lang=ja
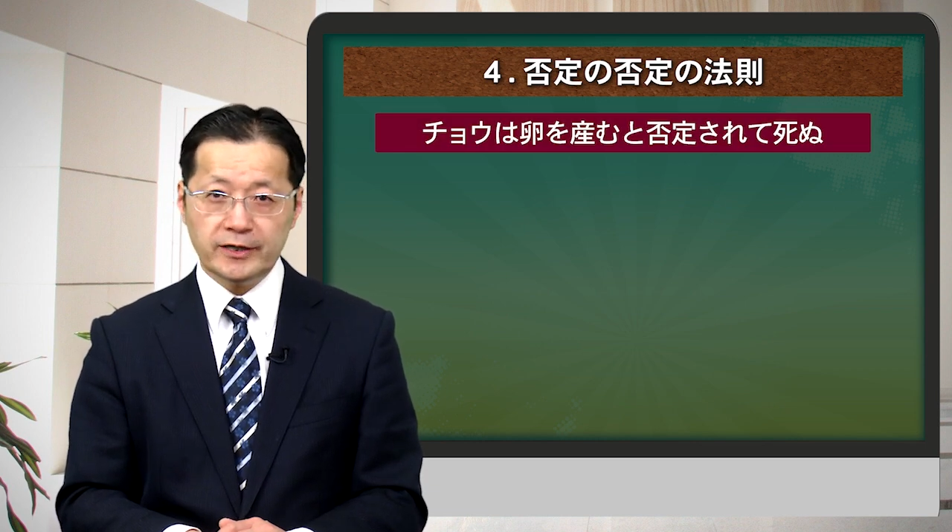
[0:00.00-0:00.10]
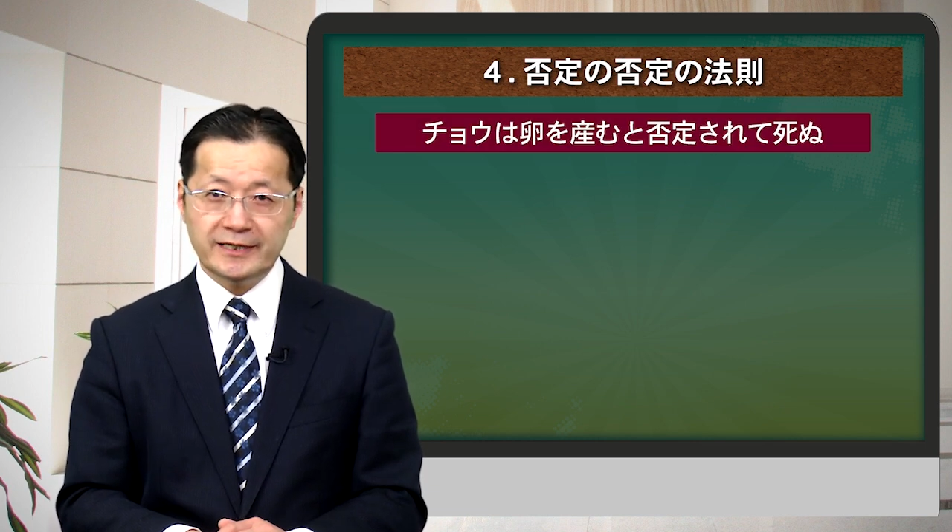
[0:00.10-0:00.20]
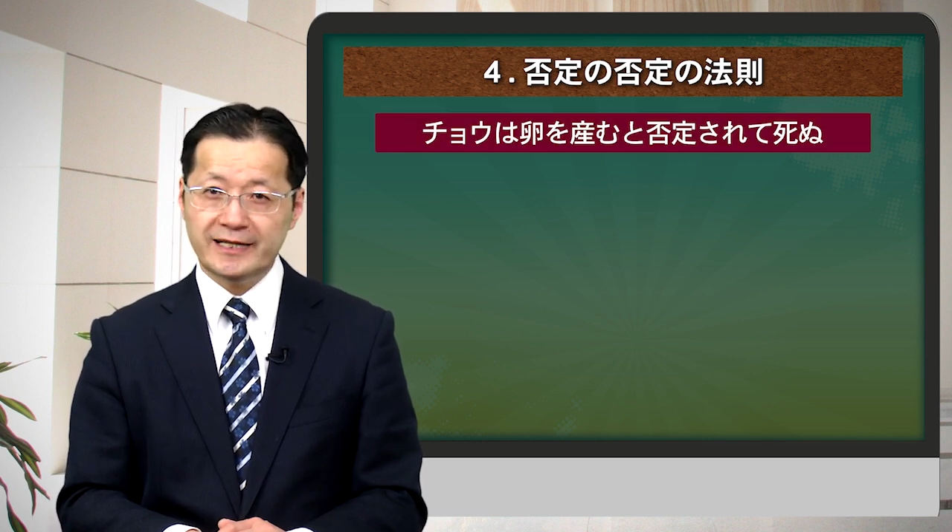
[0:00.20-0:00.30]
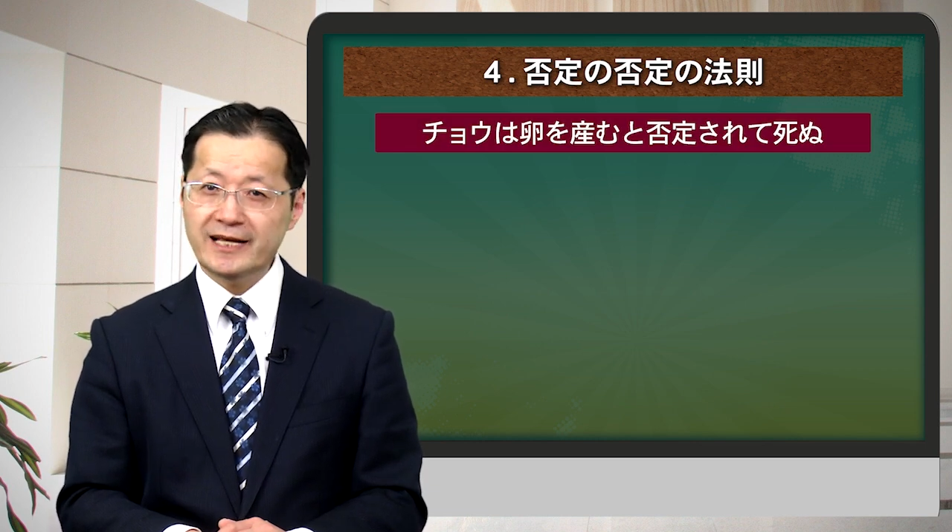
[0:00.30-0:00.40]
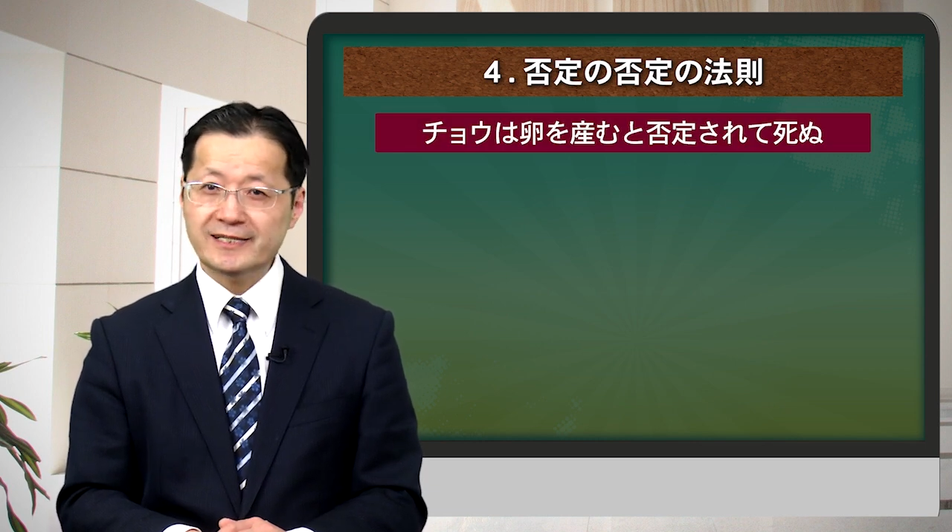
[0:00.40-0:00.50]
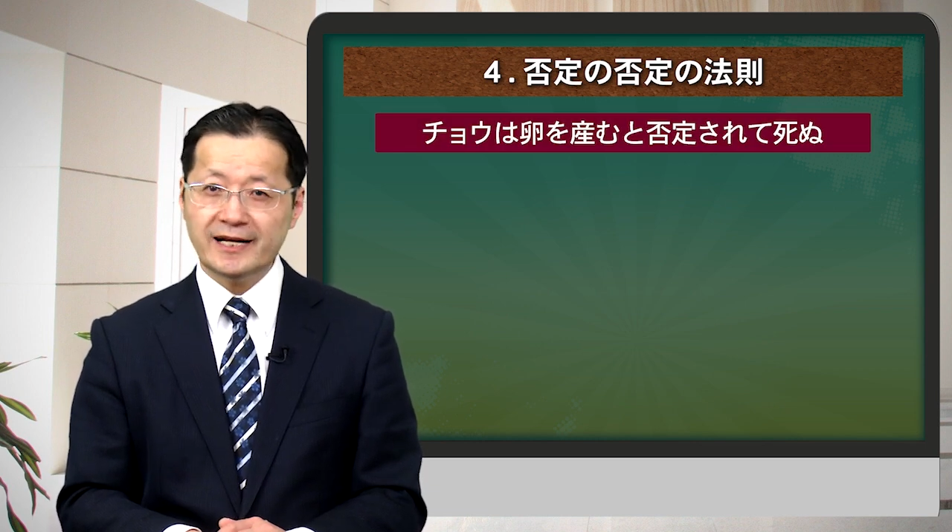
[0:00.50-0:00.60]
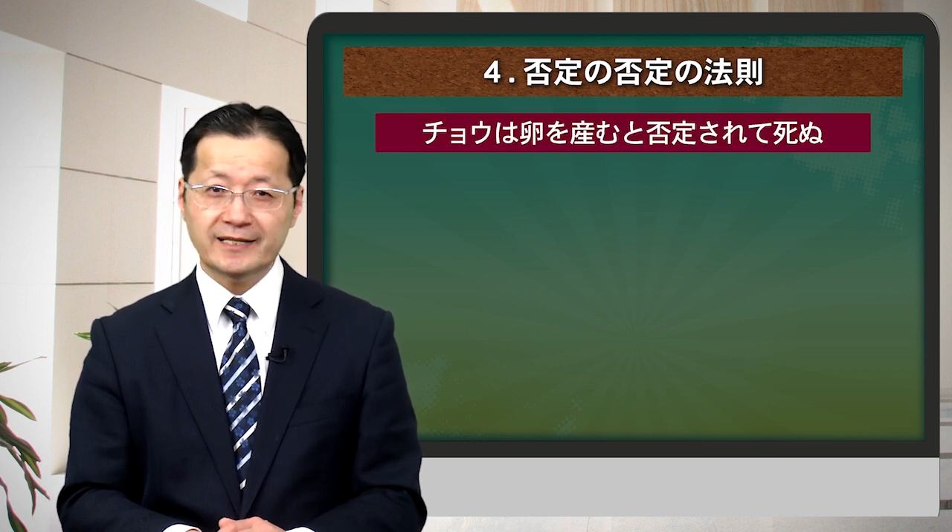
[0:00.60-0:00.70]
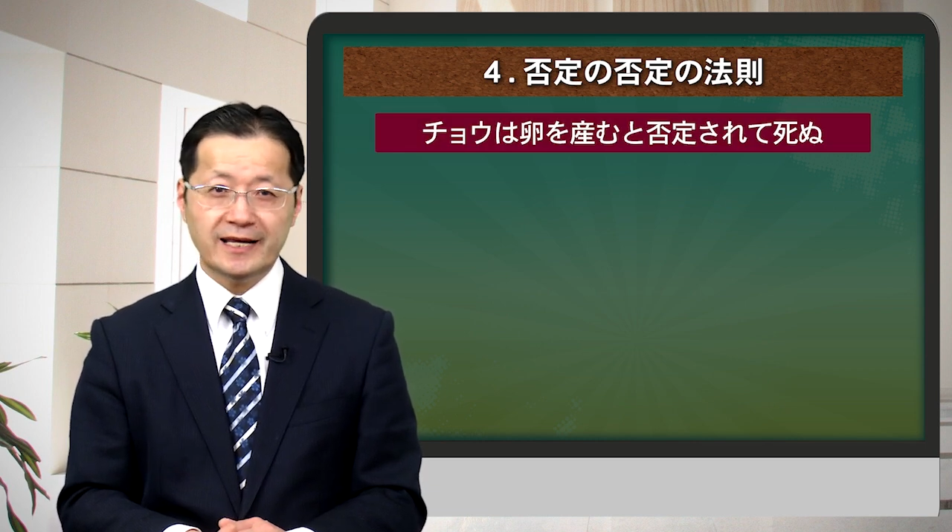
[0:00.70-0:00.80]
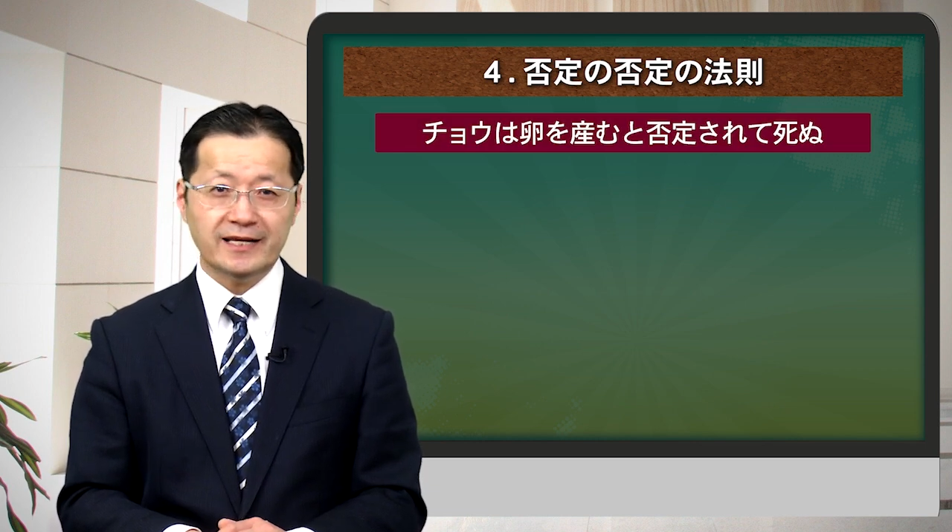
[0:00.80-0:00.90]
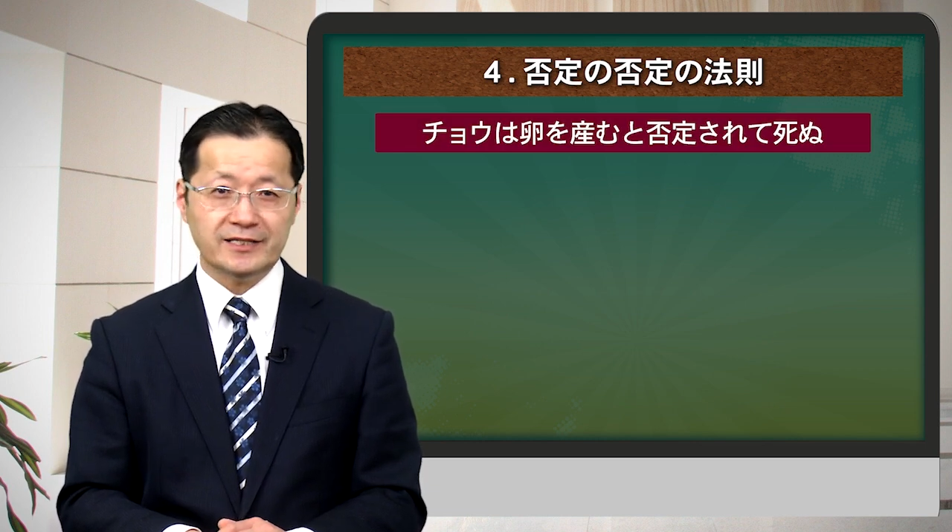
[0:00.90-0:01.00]
否定され
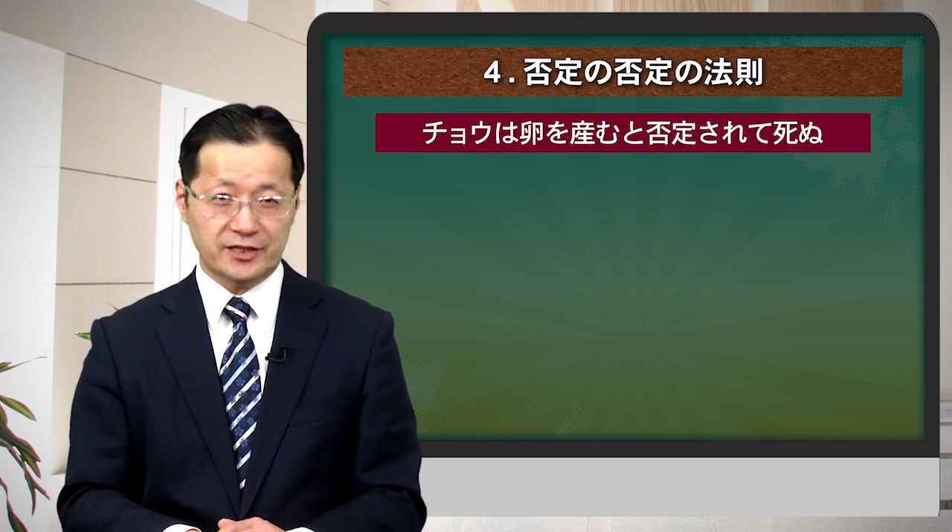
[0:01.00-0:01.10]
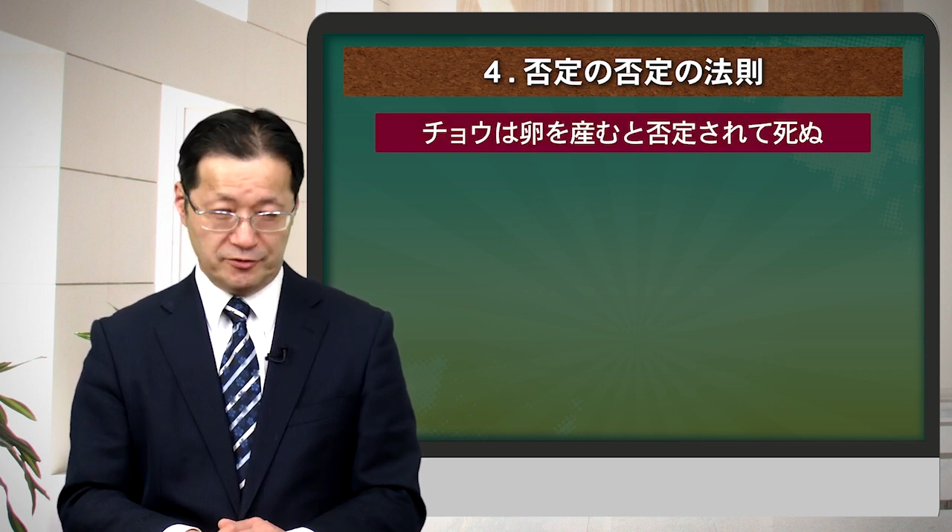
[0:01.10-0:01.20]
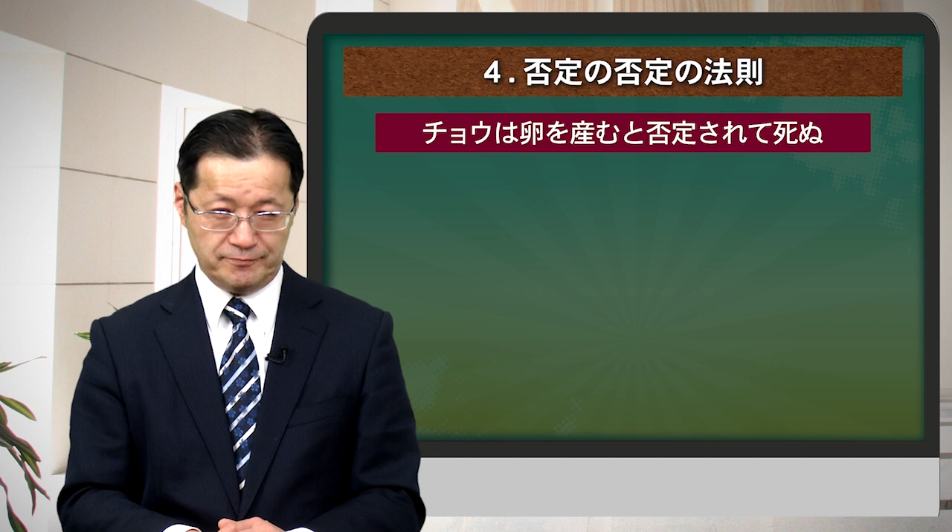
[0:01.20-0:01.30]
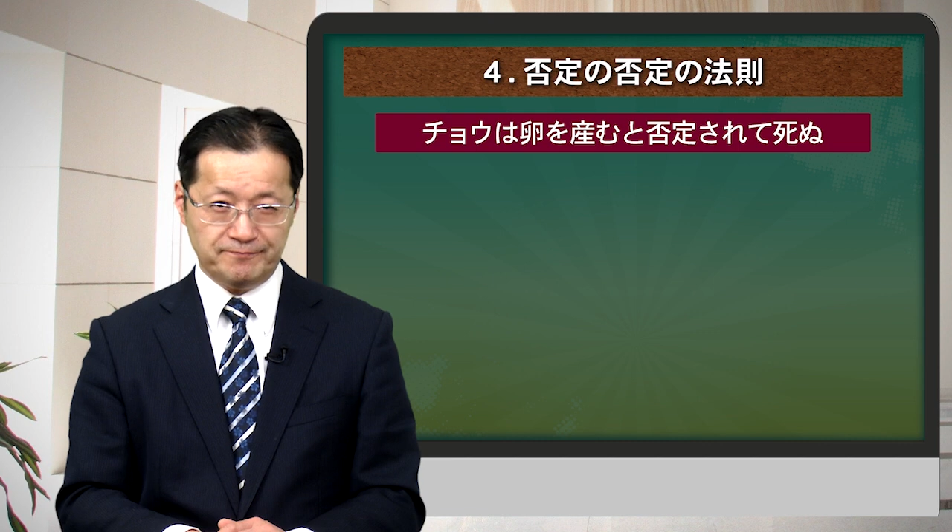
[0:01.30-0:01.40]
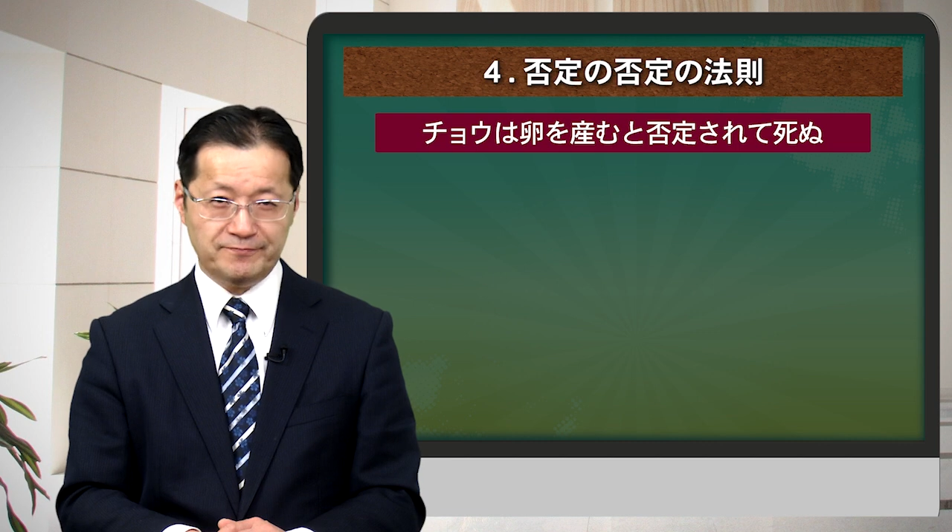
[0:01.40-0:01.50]
て死ぬ